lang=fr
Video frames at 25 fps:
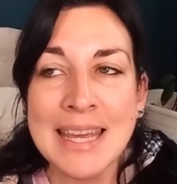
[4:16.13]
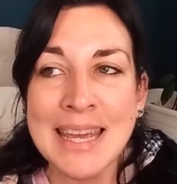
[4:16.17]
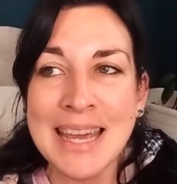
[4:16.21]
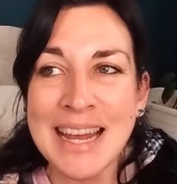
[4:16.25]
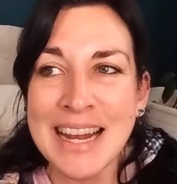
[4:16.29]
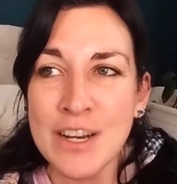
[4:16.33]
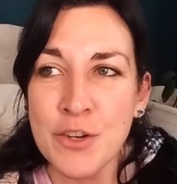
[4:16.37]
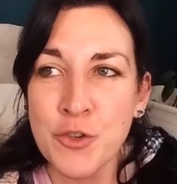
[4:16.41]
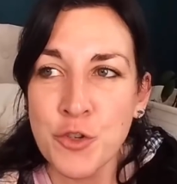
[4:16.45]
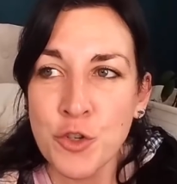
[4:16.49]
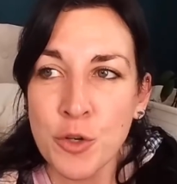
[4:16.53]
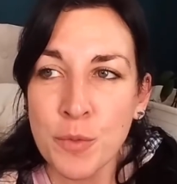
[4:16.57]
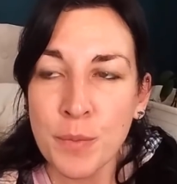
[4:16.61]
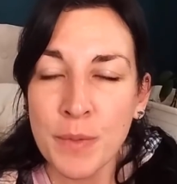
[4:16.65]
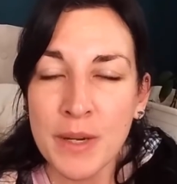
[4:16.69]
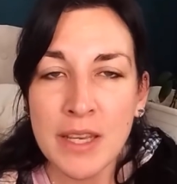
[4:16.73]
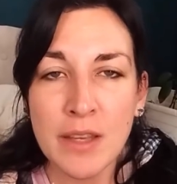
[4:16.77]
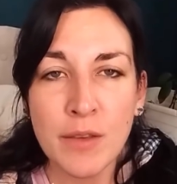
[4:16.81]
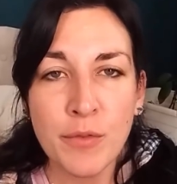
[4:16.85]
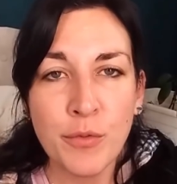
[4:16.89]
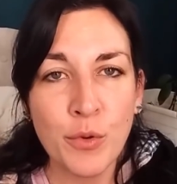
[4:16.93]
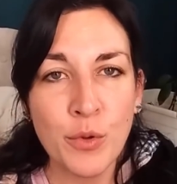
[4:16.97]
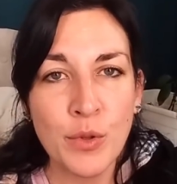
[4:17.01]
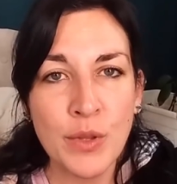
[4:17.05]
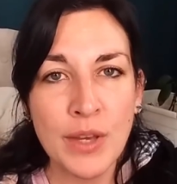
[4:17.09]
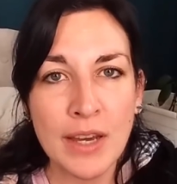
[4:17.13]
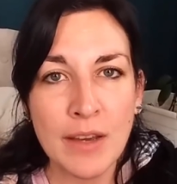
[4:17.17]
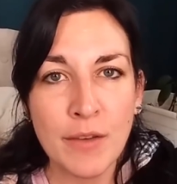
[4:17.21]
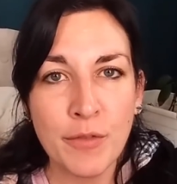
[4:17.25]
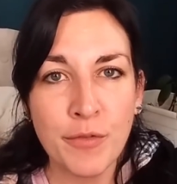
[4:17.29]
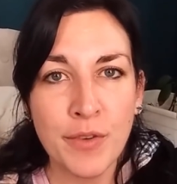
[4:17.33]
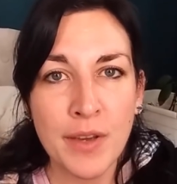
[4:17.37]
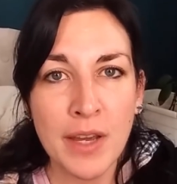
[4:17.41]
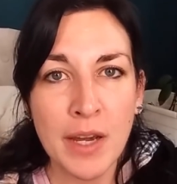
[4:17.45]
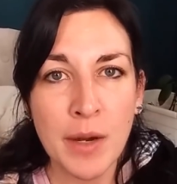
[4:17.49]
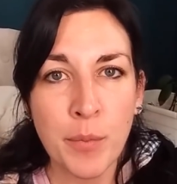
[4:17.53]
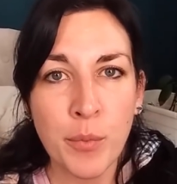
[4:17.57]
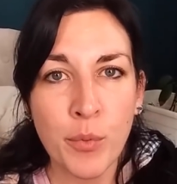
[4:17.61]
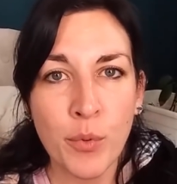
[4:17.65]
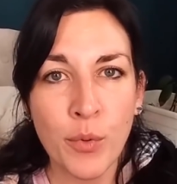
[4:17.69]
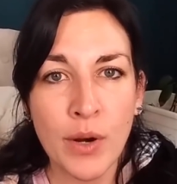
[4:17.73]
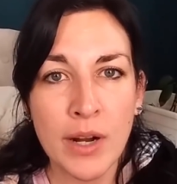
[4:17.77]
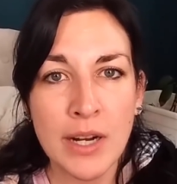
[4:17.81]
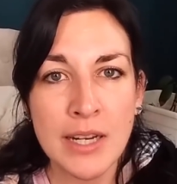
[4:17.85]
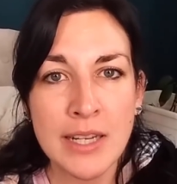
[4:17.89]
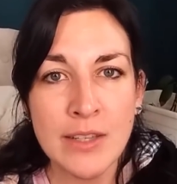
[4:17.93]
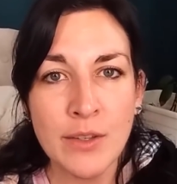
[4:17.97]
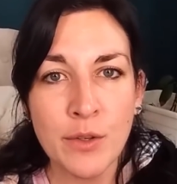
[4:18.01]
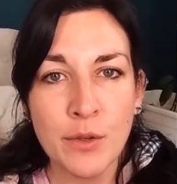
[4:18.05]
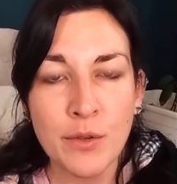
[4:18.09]
quel chemin il faudrait faire
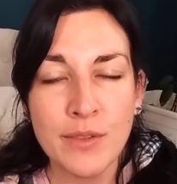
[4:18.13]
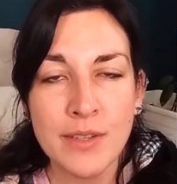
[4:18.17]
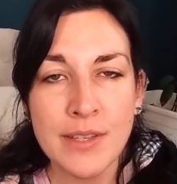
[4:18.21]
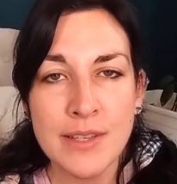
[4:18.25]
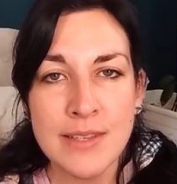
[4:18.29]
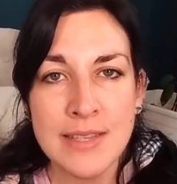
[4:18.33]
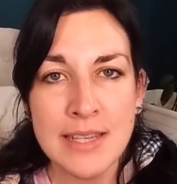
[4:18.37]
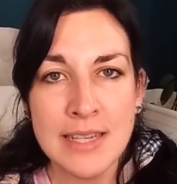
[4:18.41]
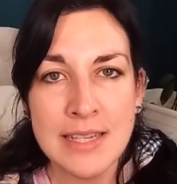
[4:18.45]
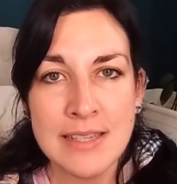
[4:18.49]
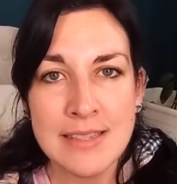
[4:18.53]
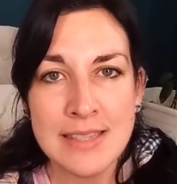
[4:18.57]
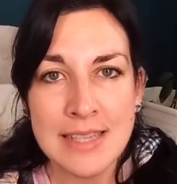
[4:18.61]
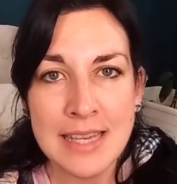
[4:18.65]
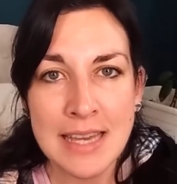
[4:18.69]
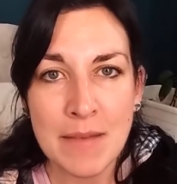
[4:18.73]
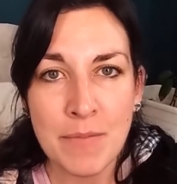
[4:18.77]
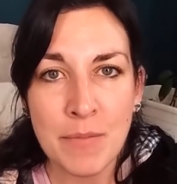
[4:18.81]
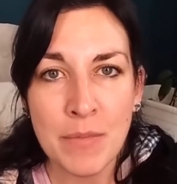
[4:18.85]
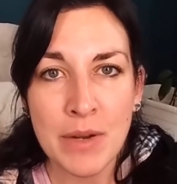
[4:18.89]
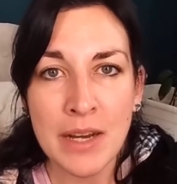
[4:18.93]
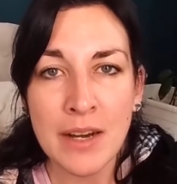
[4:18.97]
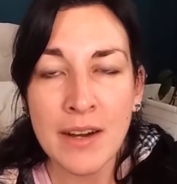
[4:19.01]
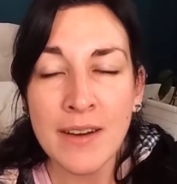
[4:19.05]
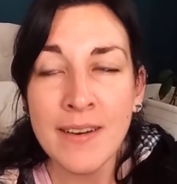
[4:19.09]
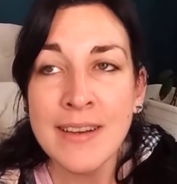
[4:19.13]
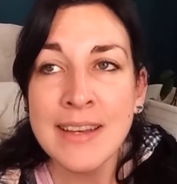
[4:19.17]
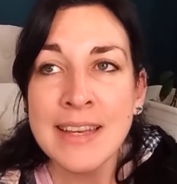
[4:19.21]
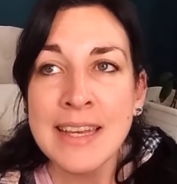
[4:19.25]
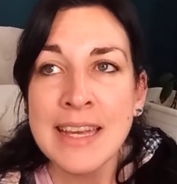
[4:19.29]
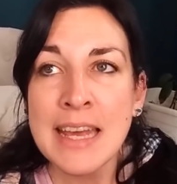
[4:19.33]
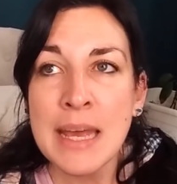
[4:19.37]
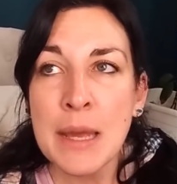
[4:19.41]
pour aller dans ces extrêmes-là,